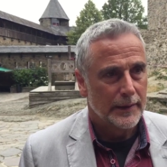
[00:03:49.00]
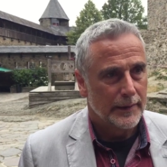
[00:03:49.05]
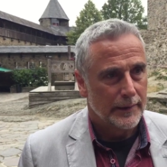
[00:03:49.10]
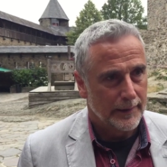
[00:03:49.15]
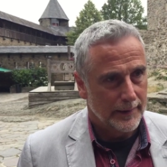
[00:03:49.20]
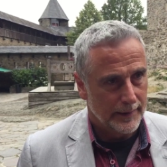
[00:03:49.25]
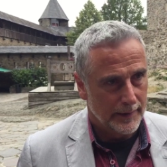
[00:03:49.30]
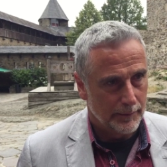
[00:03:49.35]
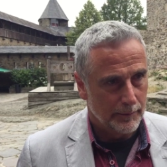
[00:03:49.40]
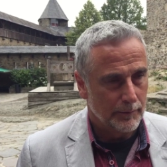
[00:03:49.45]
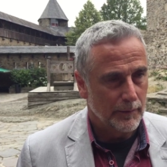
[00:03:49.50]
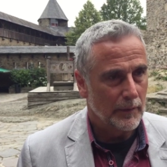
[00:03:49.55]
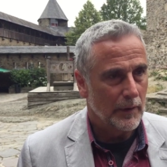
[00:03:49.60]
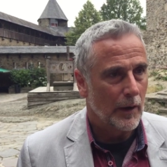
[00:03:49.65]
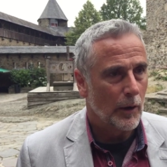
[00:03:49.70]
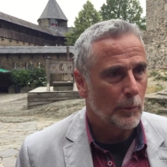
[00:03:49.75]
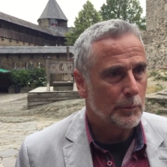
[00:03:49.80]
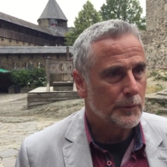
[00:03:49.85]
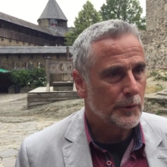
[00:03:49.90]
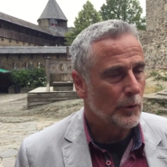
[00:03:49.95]
Ähm,
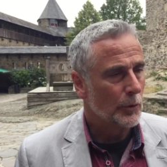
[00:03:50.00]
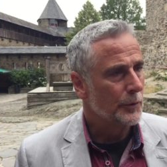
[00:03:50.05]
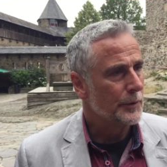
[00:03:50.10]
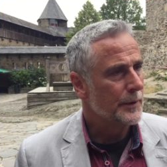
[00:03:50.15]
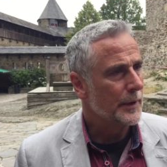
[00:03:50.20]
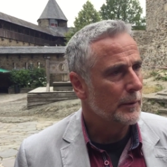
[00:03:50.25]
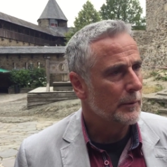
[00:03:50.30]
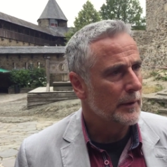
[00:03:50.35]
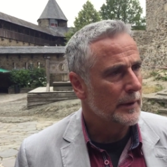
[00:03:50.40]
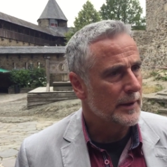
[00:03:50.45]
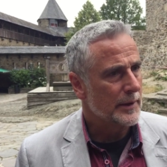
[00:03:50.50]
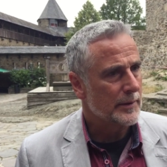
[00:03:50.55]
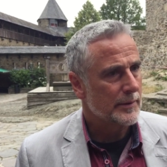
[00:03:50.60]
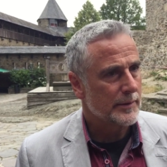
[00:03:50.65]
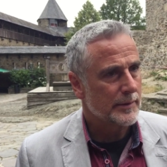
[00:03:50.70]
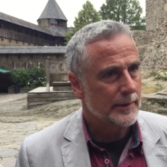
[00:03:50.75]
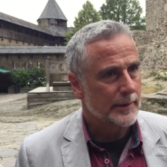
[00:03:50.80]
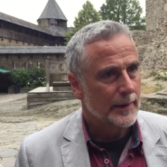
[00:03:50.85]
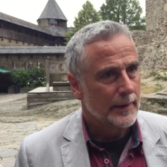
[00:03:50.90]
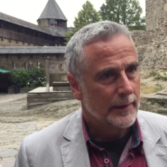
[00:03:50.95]
Hauptgrund dabei ist
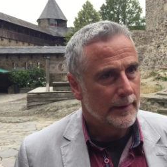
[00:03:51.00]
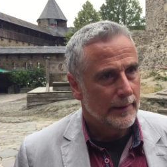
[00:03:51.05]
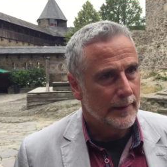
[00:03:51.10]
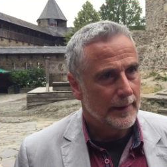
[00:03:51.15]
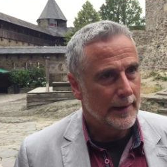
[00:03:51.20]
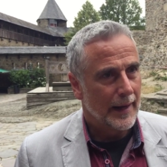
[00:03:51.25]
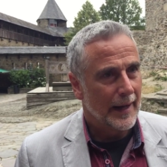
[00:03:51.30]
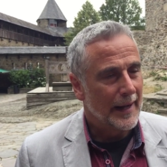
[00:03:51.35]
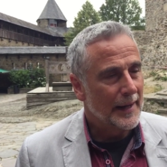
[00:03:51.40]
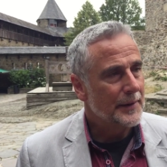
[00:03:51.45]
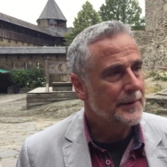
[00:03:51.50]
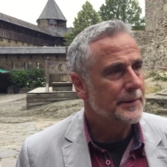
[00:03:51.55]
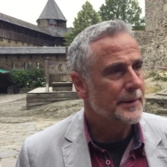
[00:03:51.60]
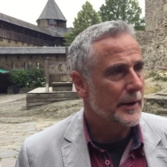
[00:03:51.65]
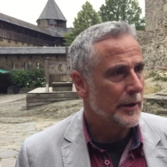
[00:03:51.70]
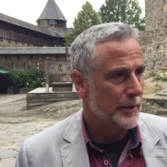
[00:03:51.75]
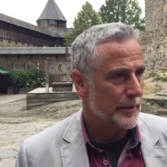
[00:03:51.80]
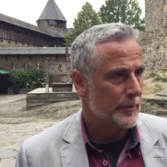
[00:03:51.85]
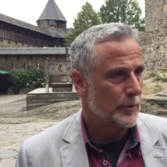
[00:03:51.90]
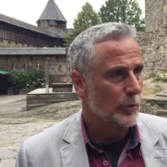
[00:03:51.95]
Erhalt der
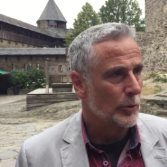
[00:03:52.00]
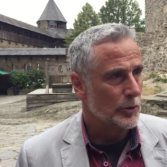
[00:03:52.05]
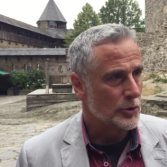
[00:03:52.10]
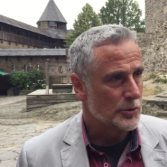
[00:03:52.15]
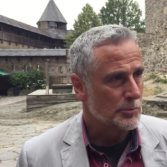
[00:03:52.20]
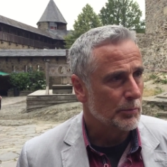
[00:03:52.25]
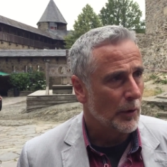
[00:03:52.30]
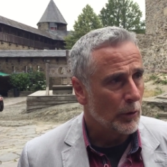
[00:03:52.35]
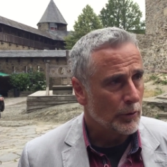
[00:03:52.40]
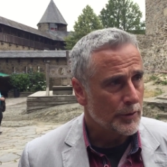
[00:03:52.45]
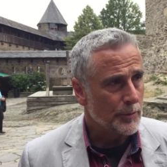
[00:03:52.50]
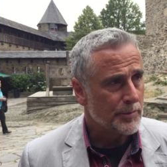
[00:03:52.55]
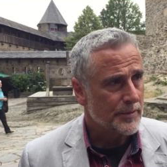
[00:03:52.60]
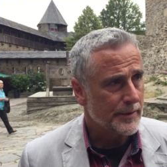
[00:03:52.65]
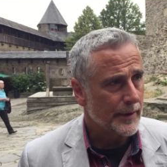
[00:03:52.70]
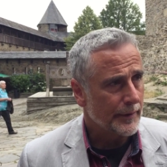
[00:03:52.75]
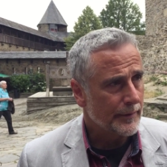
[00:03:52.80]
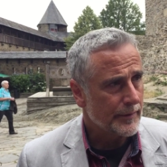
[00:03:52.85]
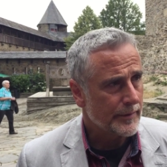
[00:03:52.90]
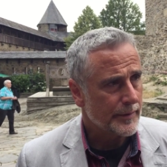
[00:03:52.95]
historischen
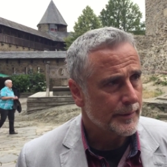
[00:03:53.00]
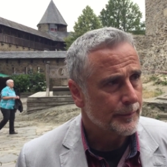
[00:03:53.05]
Bausubstanz.